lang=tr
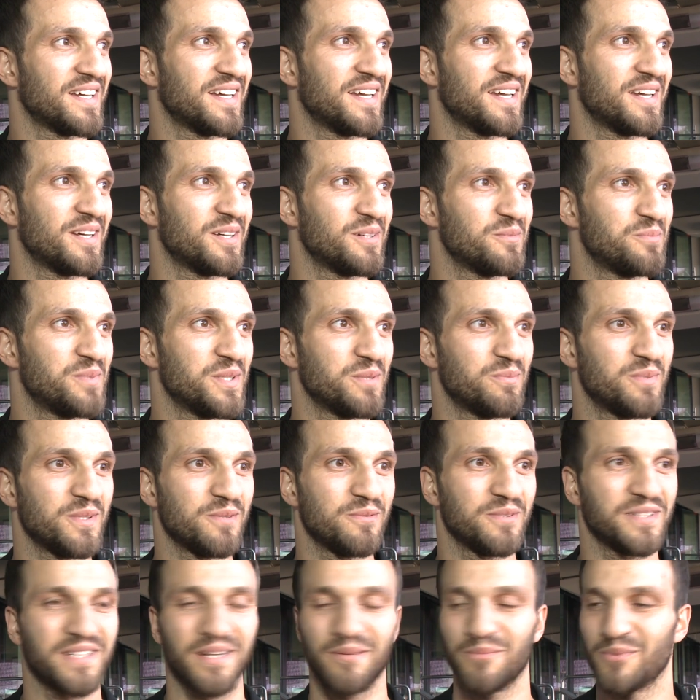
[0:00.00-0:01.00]
e, bir,
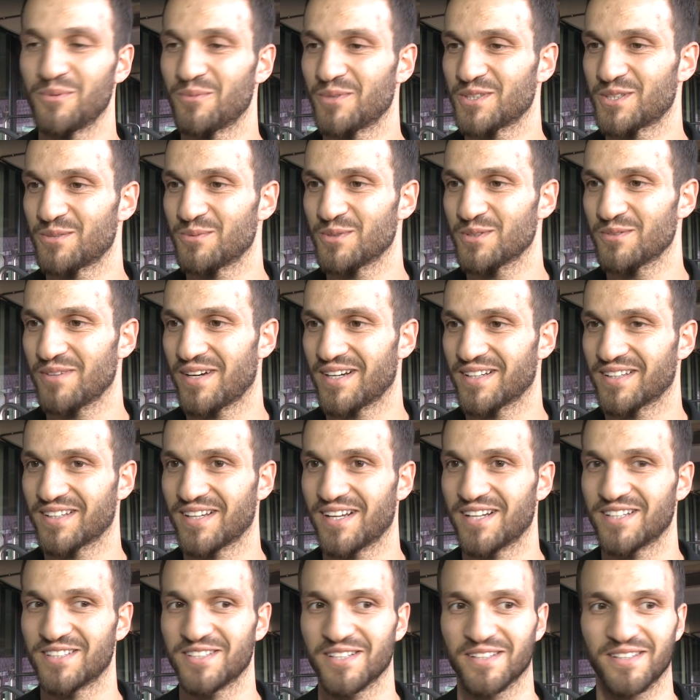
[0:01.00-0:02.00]
bir biten bir maçımız vardı
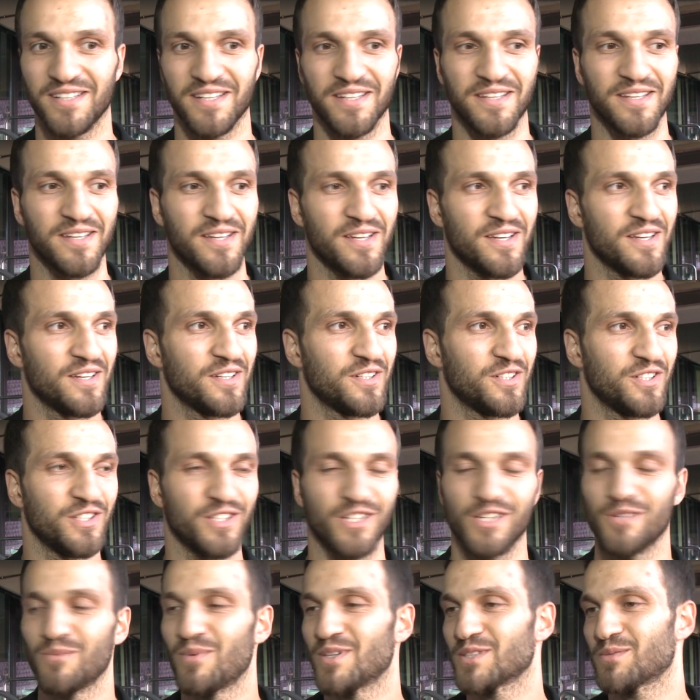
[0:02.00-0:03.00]
gerçekten.
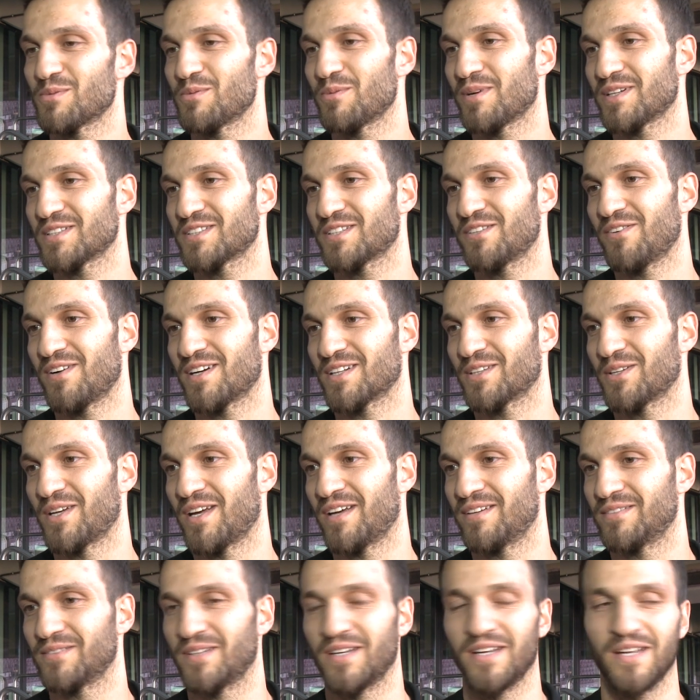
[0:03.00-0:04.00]
İnanılmaz bir baskı vardı.
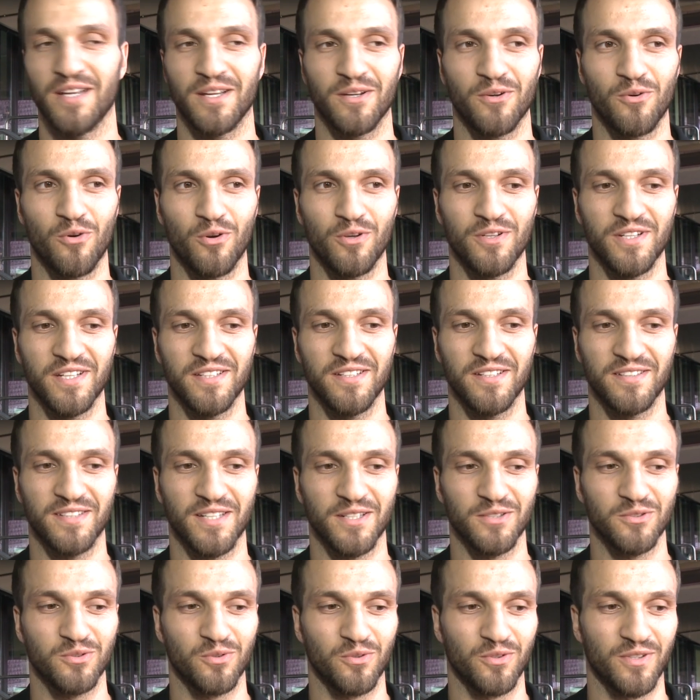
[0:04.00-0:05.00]
E, e gol
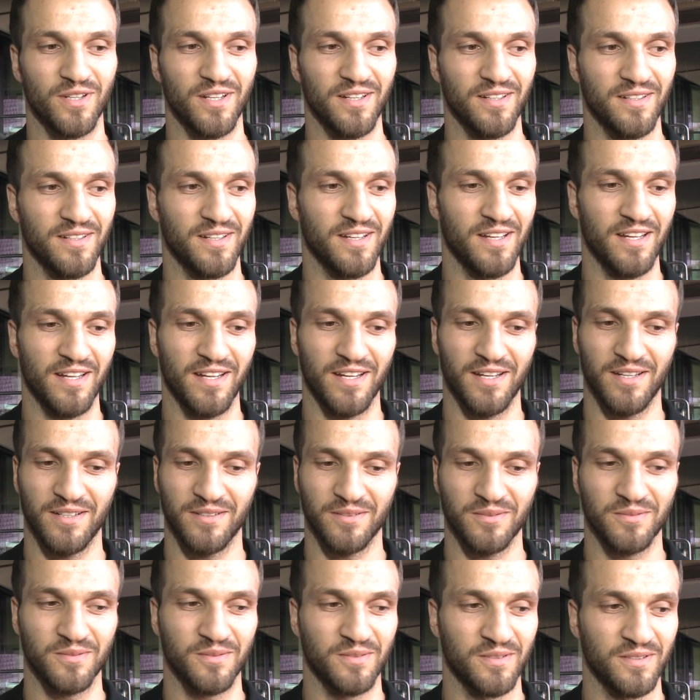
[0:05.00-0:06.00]
yedikten sonra e,
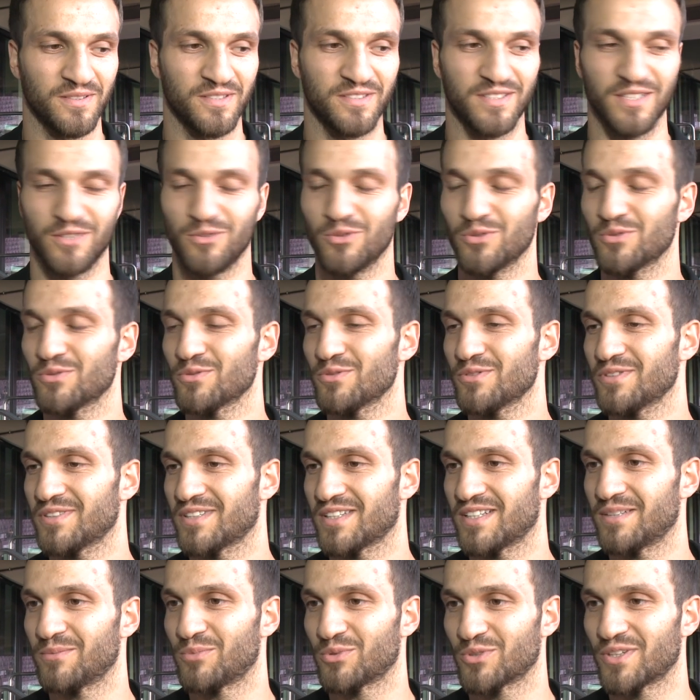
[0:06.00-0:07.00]
hissediyorsunuz
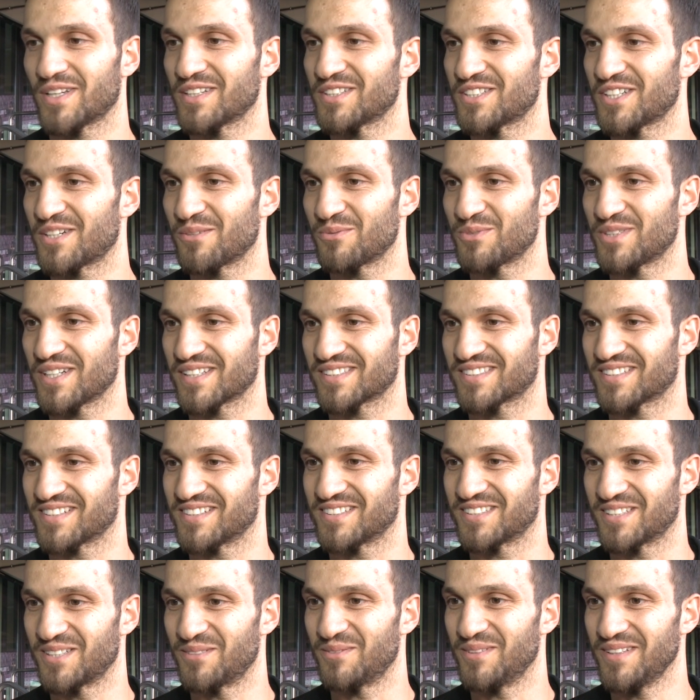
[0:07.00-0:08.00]
ki buradan
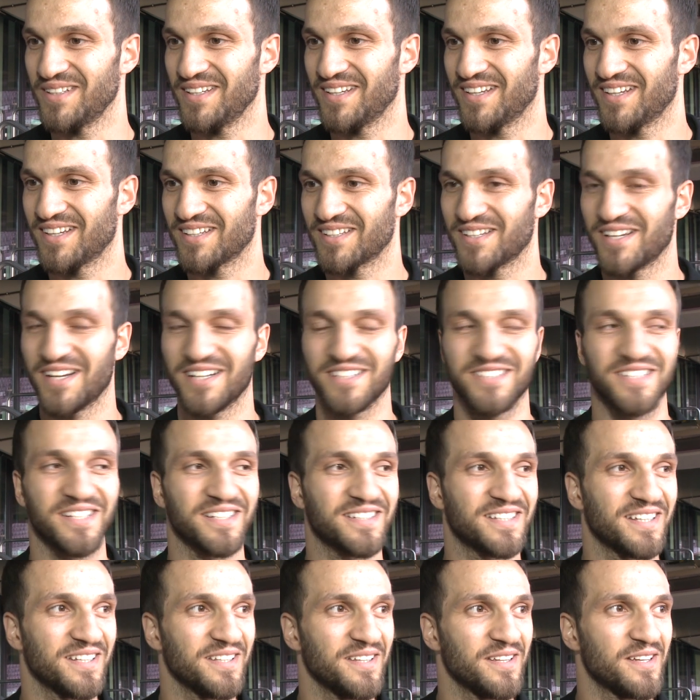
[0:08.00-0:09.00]
çıkamayacaksınız gibi
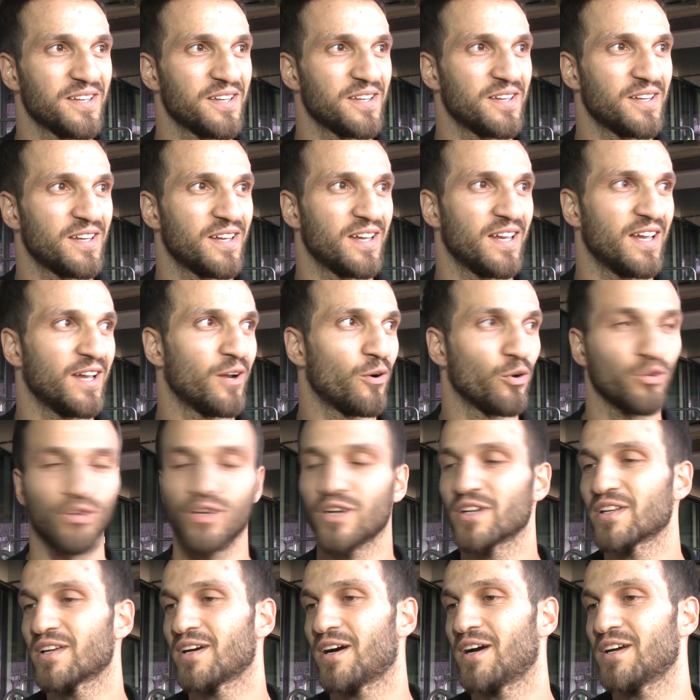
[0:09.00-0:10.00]
gerçekten. E,
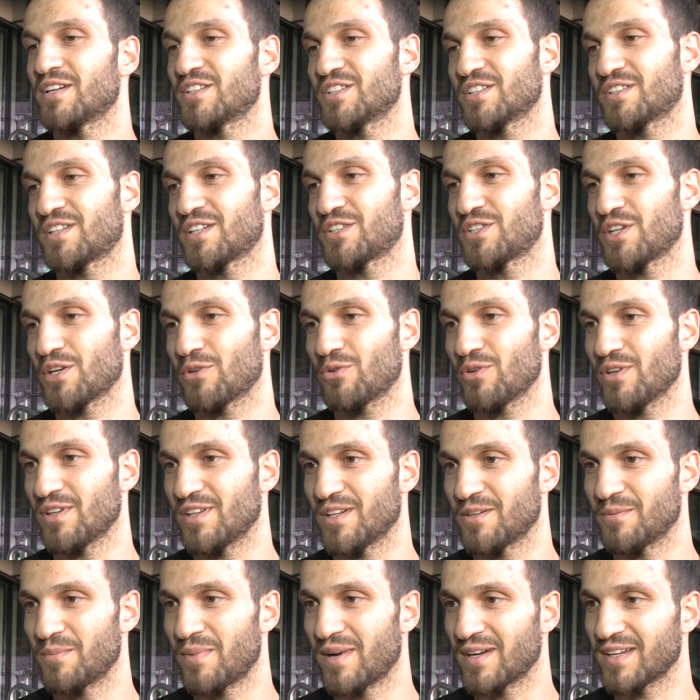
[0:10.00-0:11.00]
onlara da ayrıca teşekkür
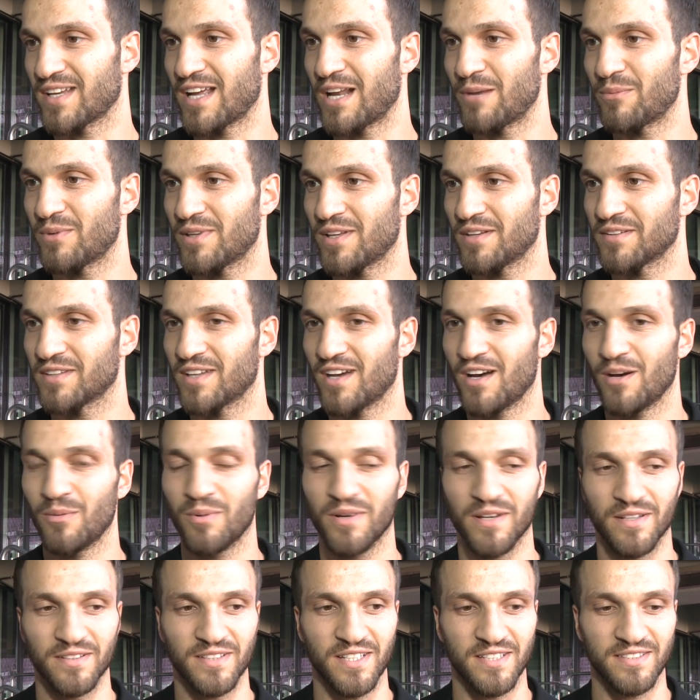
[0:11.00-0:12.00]
ederim. Ben gelmeden daha
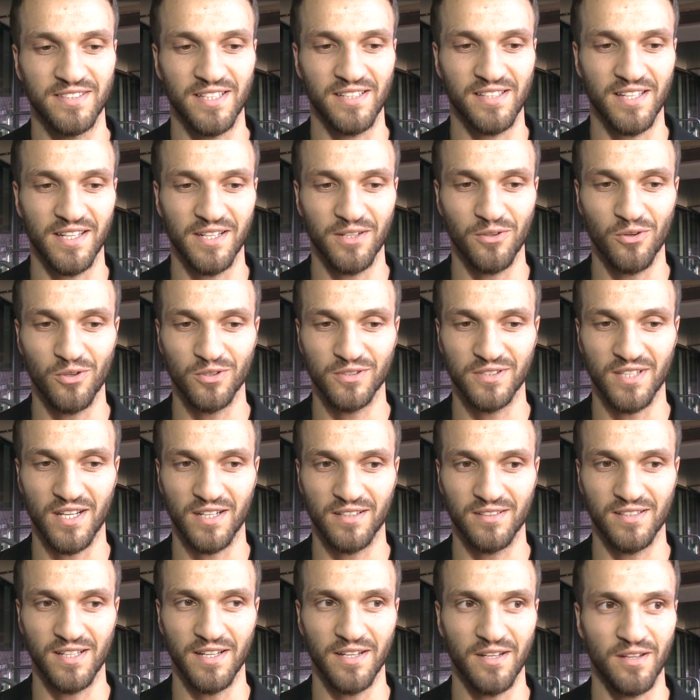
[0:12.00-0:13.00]
bana desteklerini
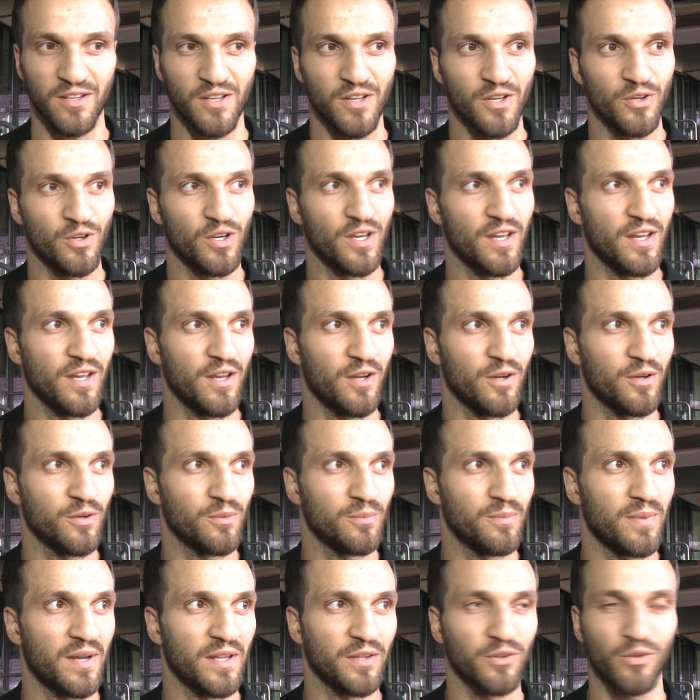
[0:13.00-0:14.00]
gösterdiler. E,
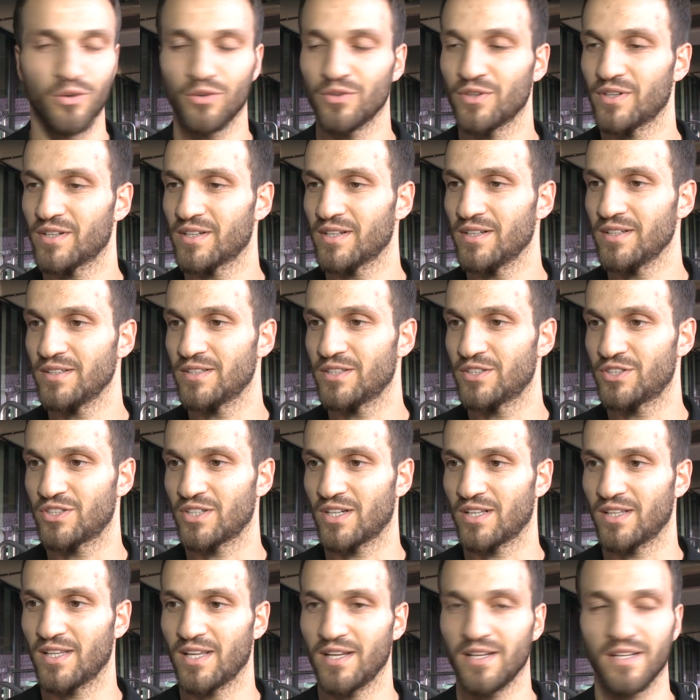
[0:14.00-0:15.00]
ben de onlara
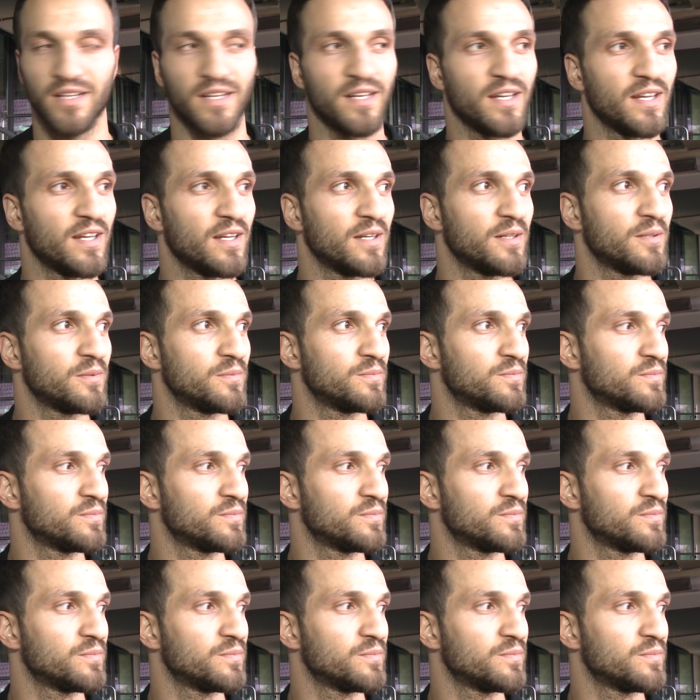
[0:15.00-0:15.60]
inşallah e,